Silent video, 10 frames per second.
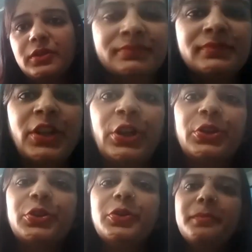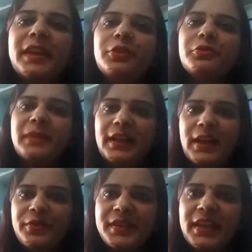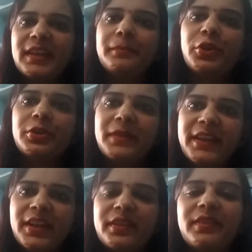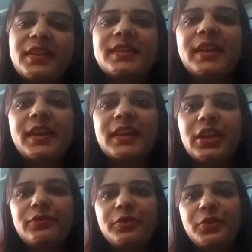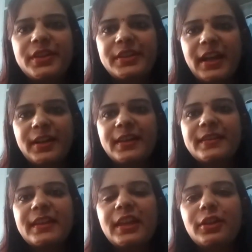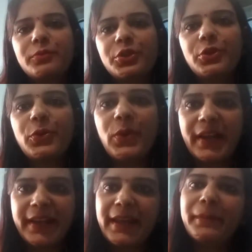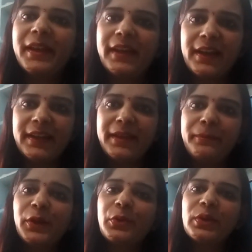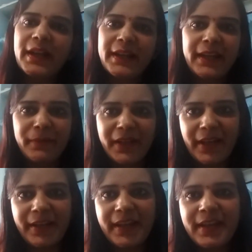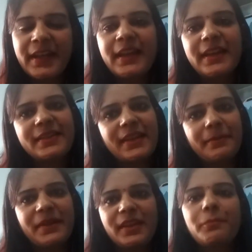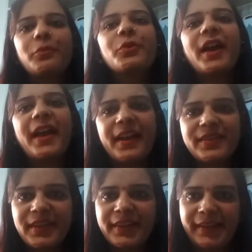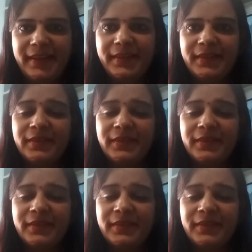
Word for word: तो तो मेरी उन महिलाओं से ये बहुत बड़ी रिक्वेस्ट है कि वो स्टार्टिंग से ही इन मुद्दों को हल्के में ना लें बिल्कुल हल्के में ना लें इसके प्रति पूरा एक्शन लें